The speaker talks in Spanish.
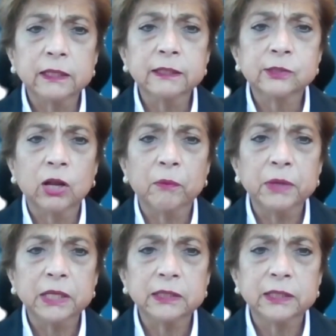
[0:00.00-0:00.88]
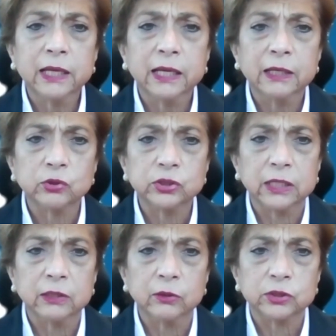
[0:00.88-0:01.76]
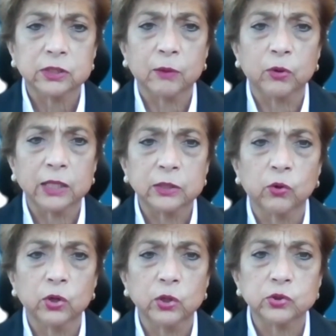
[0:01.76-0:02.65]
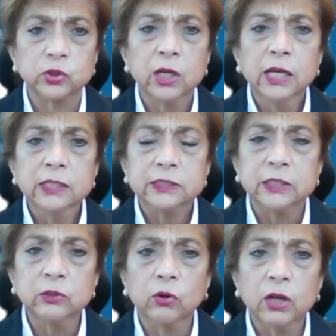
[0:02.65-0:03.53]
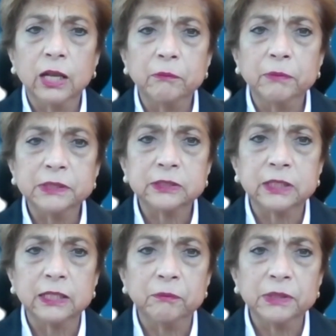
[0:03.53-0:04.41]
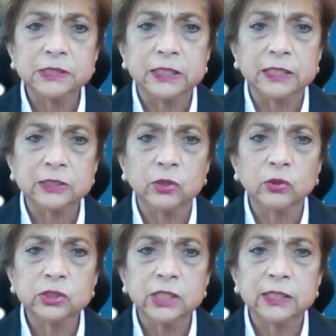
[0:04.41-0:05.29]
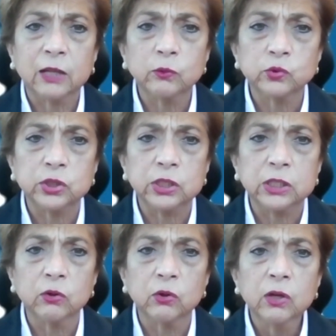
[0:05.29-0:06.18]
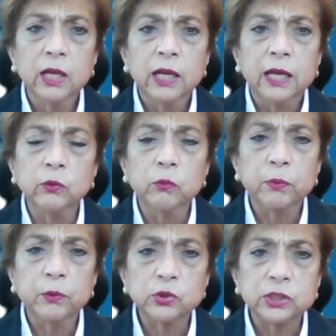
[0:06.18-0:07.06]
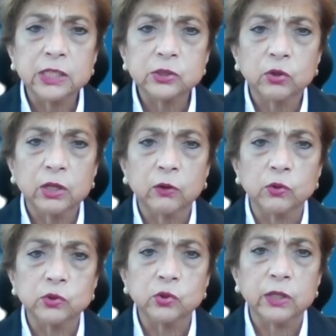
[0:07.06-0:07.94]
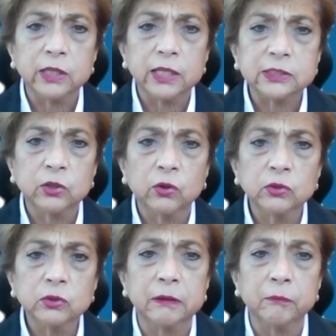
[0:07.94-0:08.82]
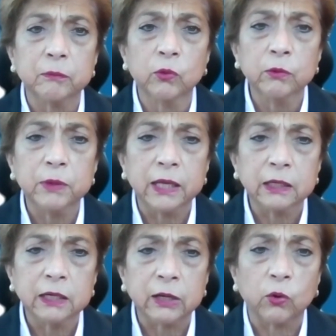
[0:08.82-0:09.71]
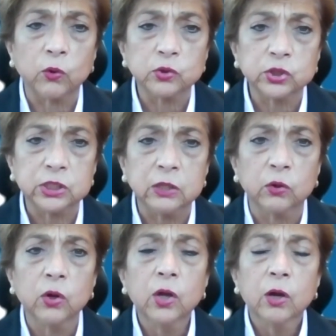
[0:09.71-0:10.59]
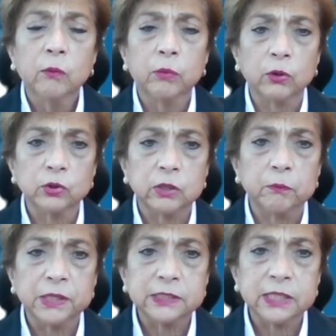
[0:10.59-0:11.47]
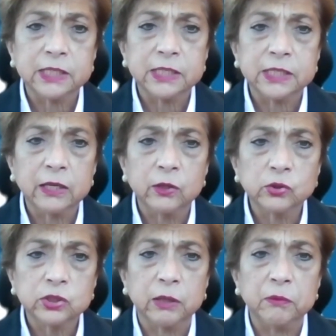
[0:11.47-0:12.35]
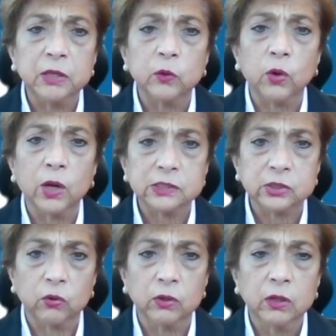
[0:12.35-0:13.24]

solamente en los, en los laboratorios, sino la, la investigación se ha traducido en un proceso de consolidación muy bien reconocido por los empresarios de vinculación